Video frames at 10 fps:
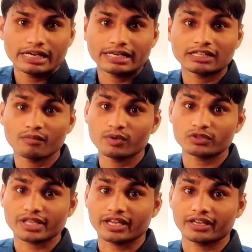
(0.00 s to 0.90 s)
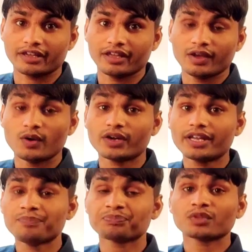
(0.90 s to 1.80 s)
इनकम भी हो जाएगी
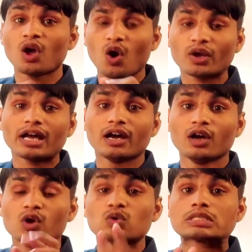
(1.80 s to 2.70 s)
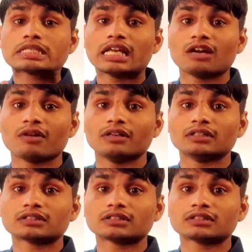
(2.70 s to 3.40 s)
ओके और हाँ उसके अलावा